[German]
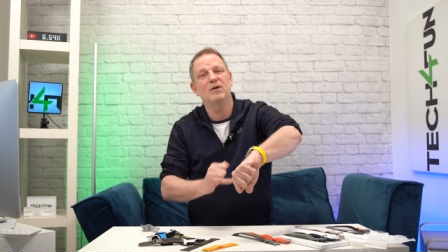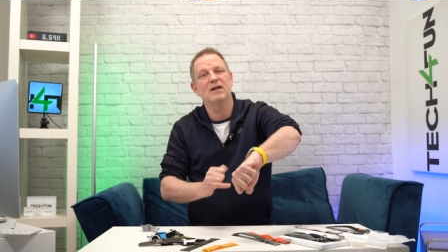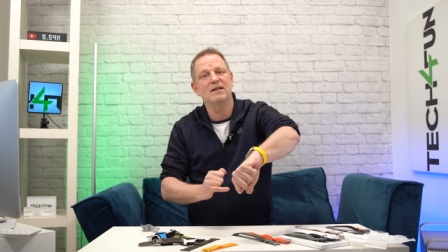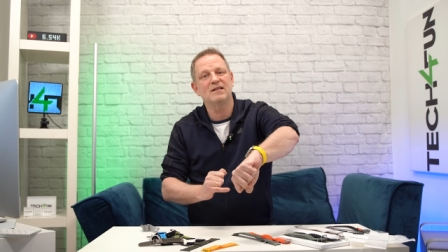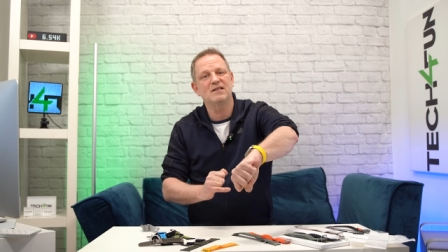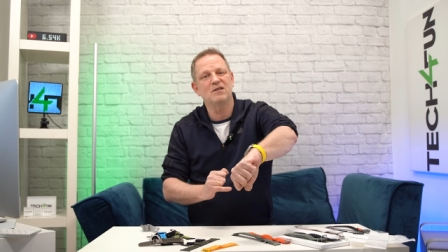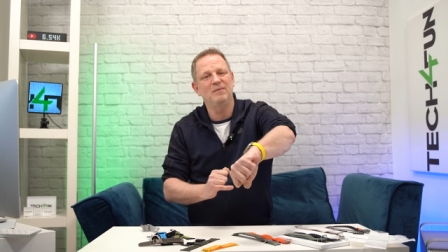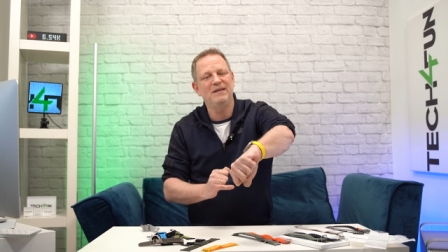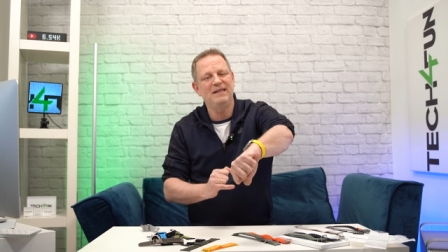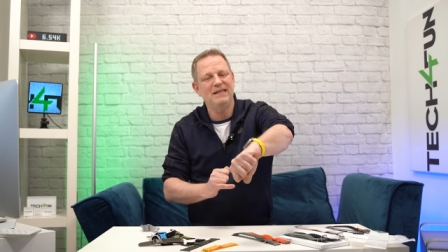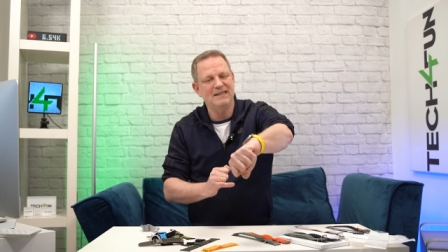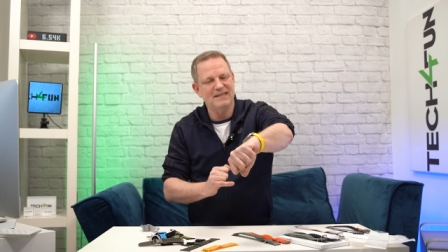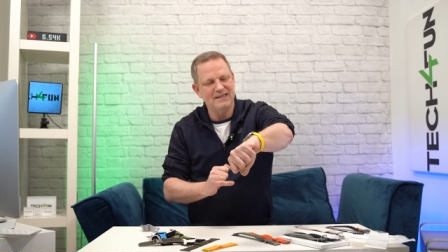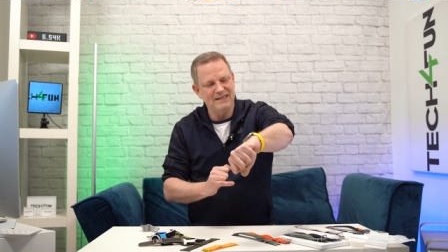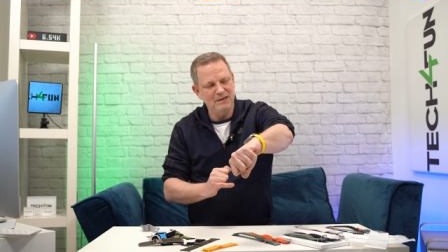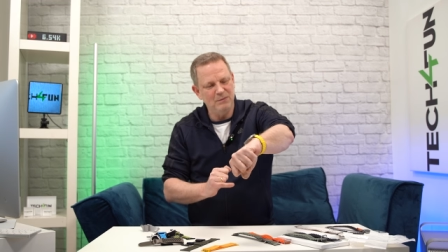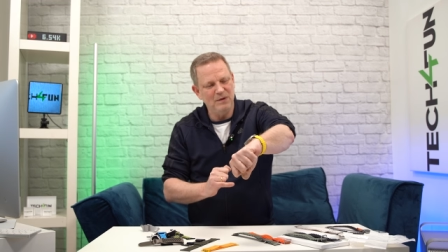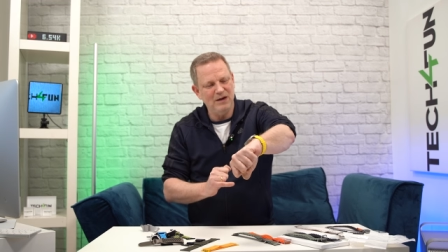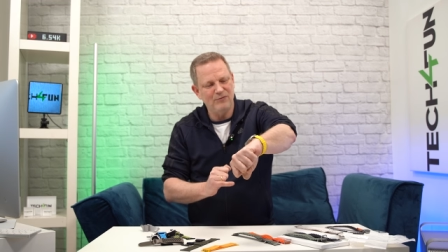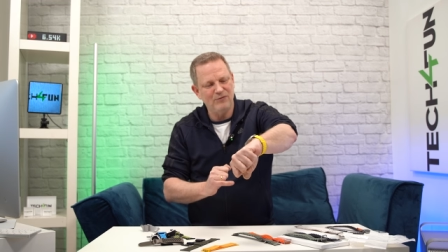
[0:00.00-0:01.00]
oder zumindest
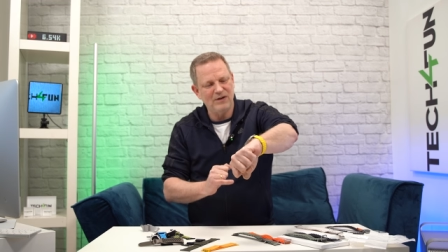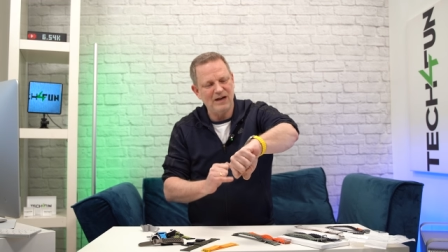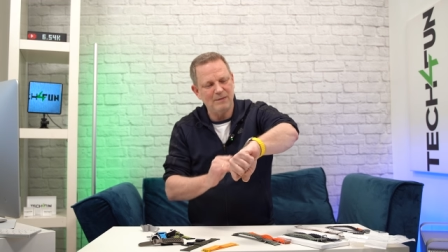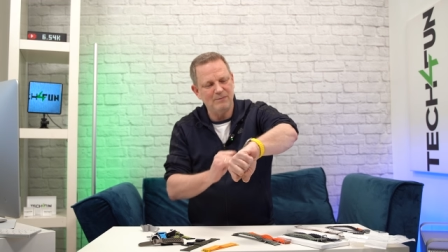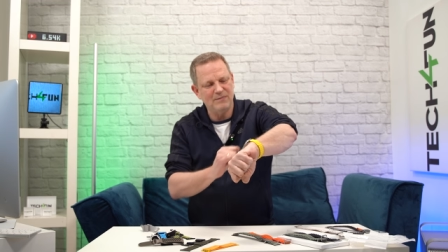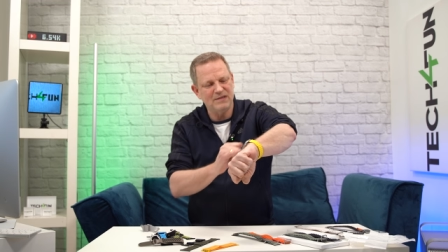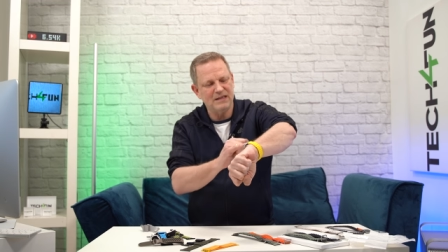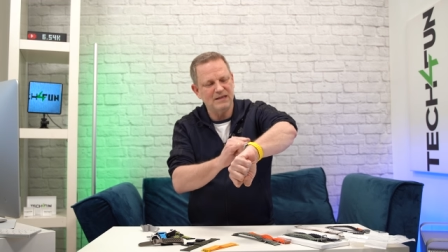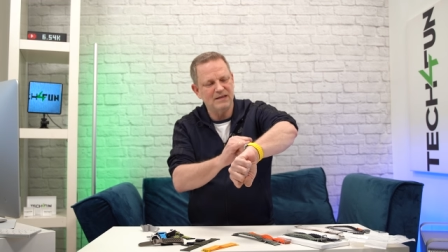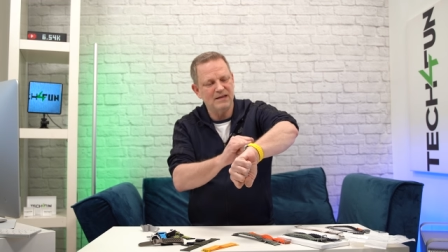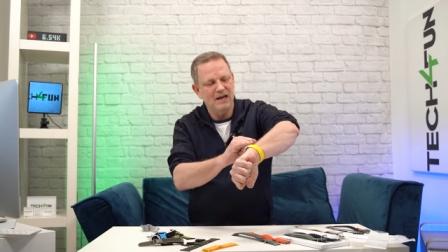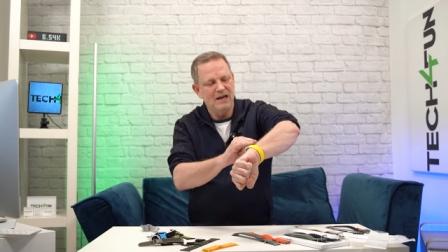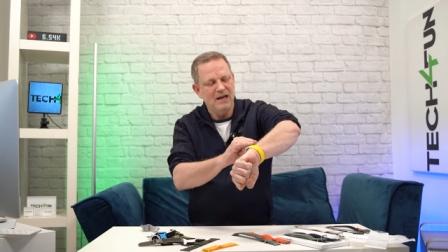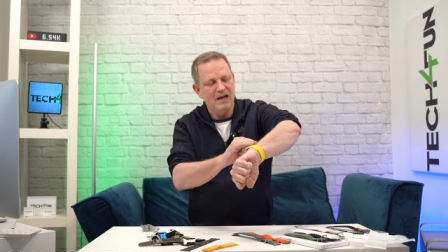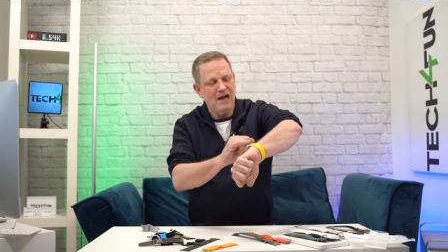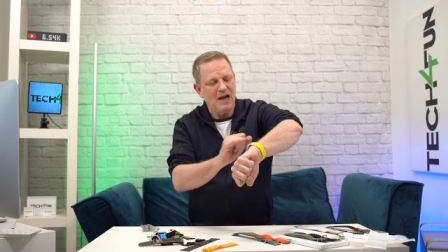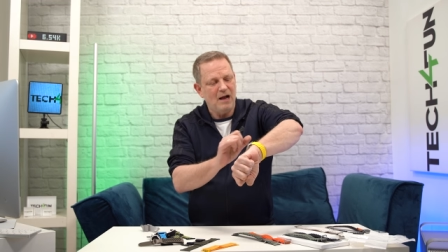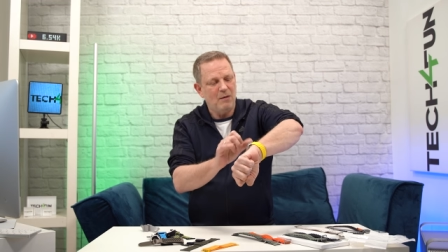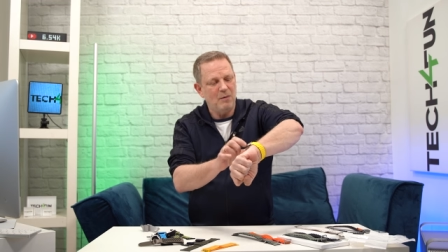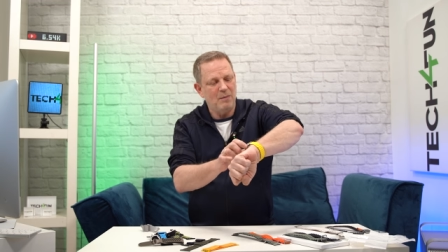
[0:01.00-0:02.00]
Silberfarben sind.
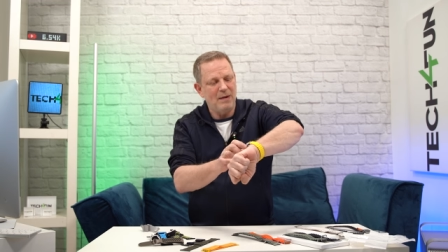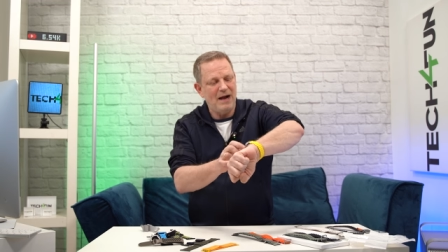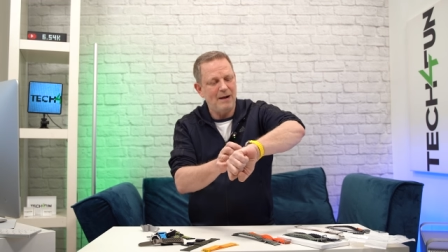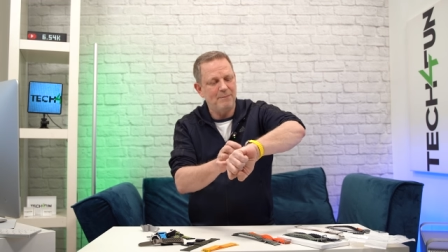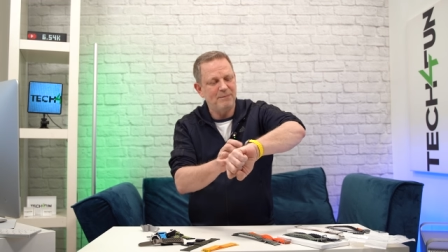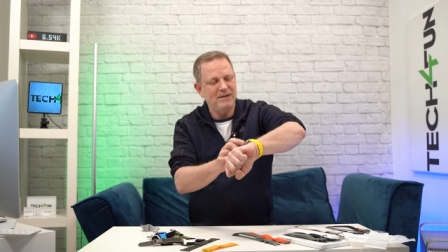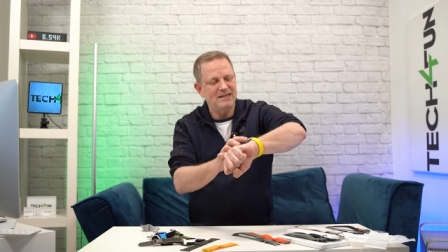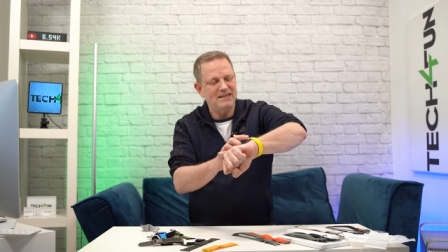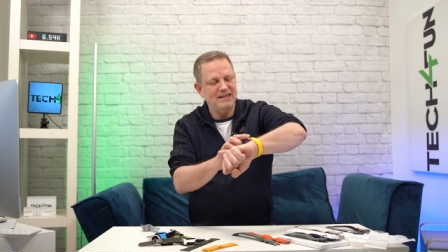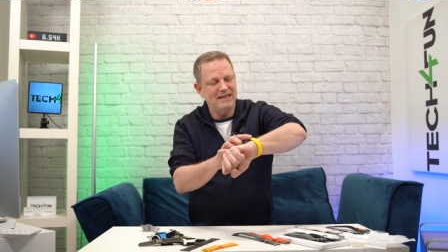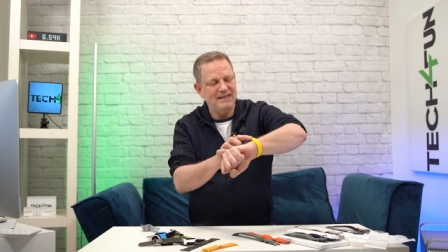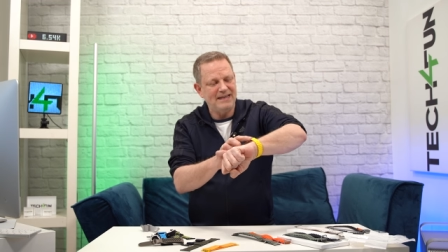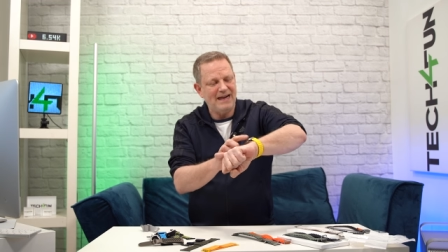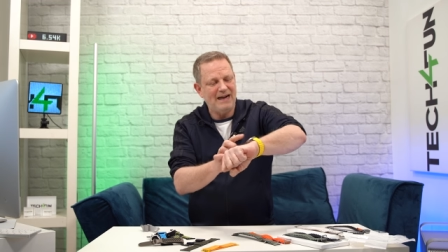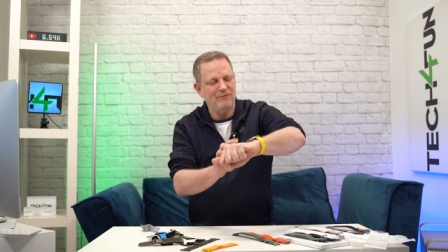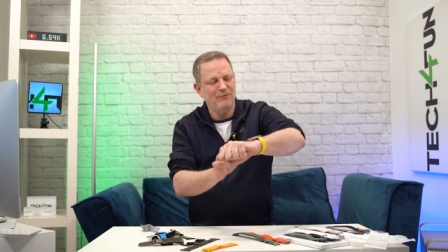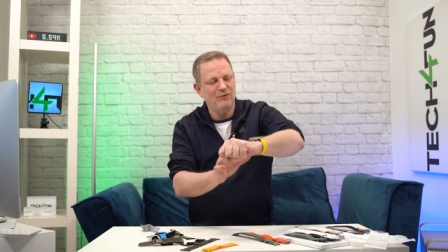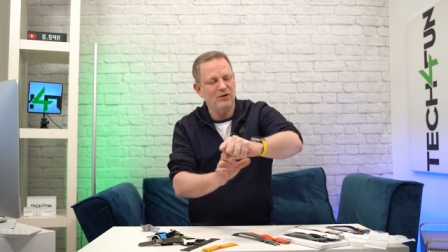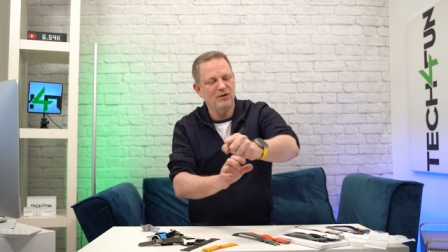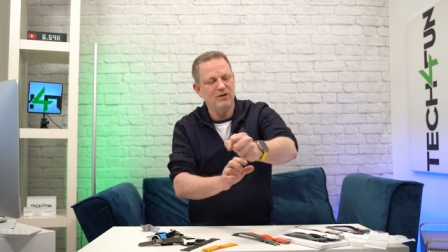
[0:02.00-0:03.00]
Aber mal abgesehen
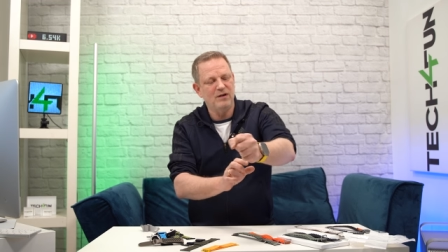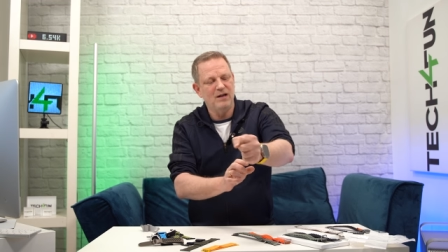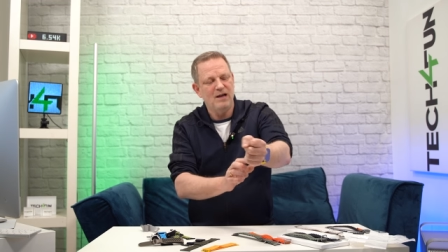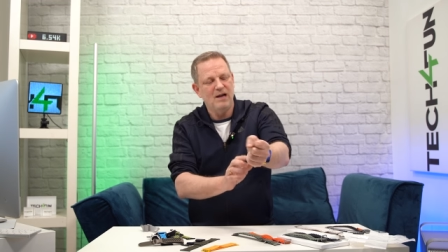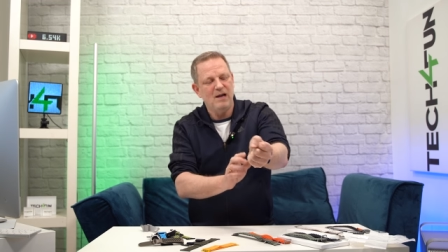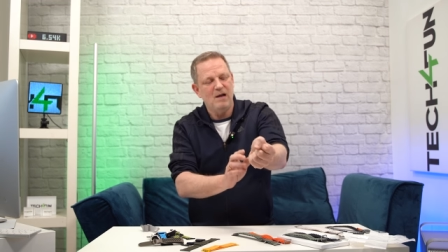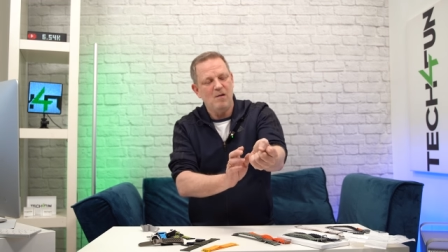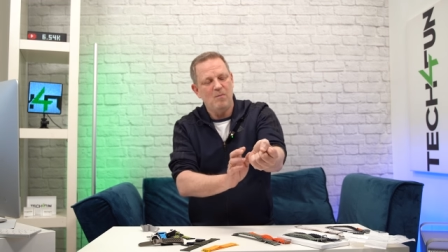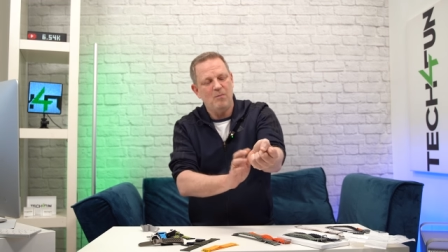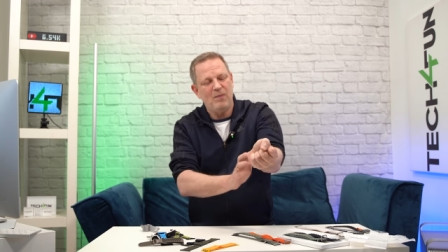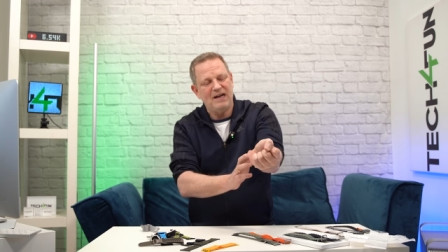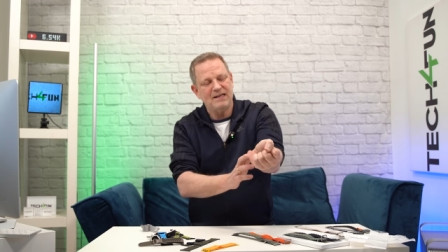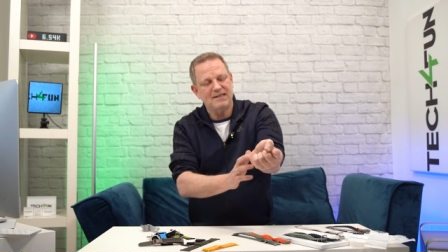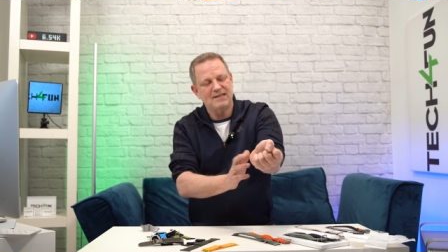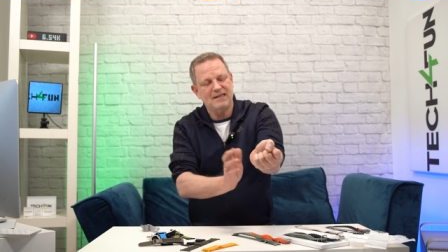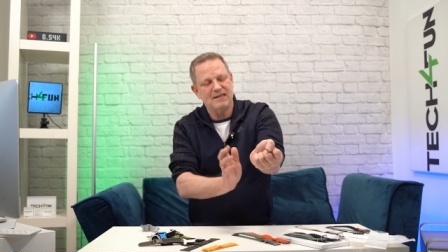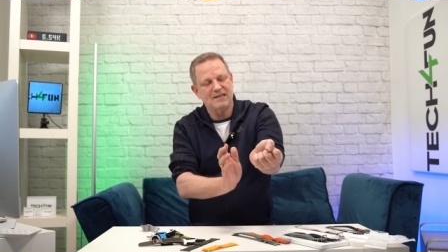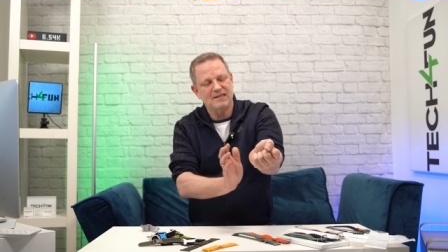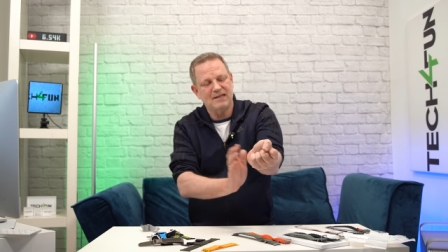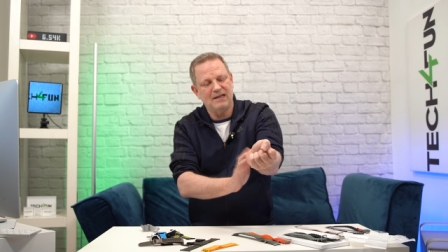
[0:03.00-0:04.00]
davon
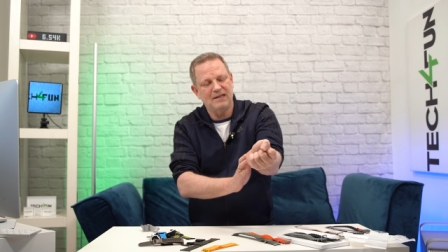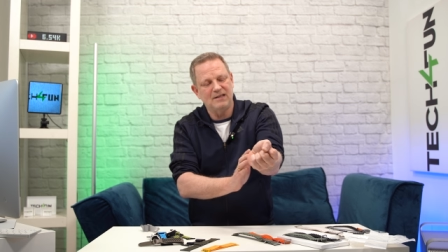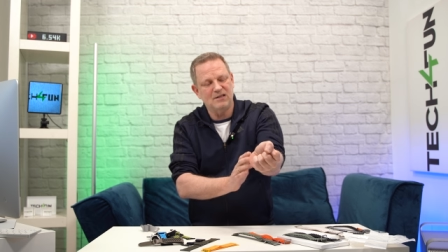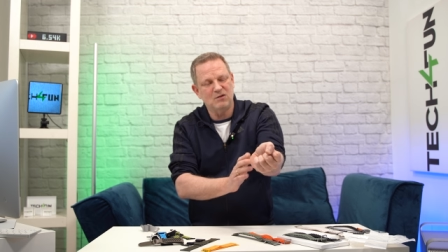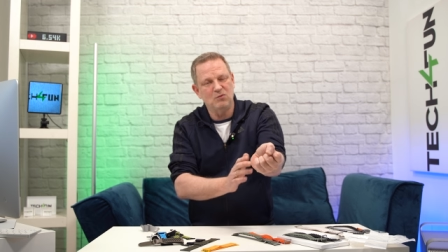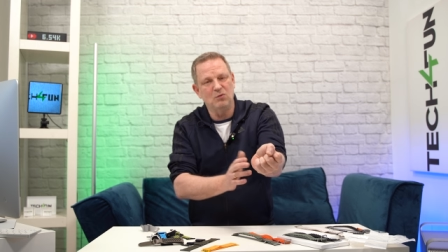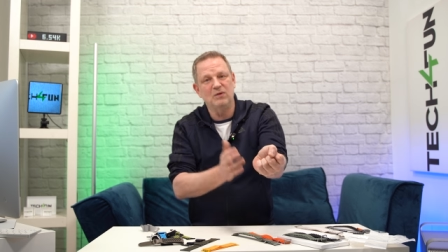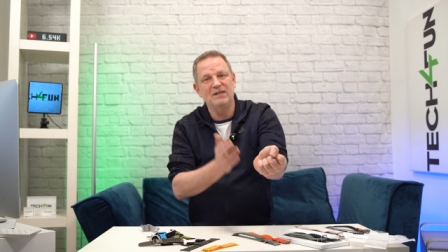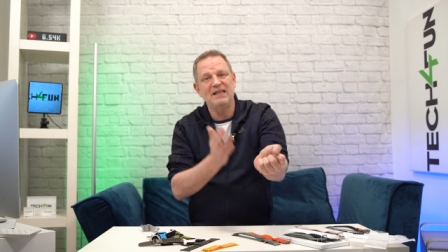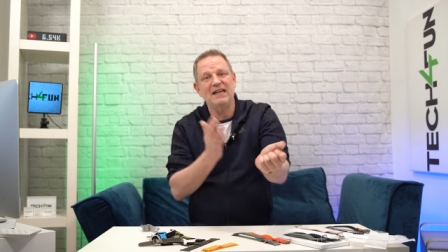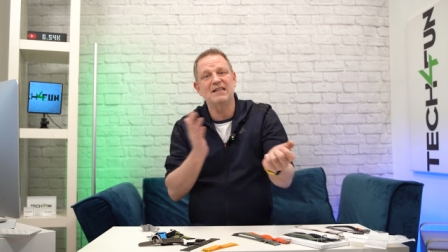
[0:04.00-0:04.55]
passt das ganz gut.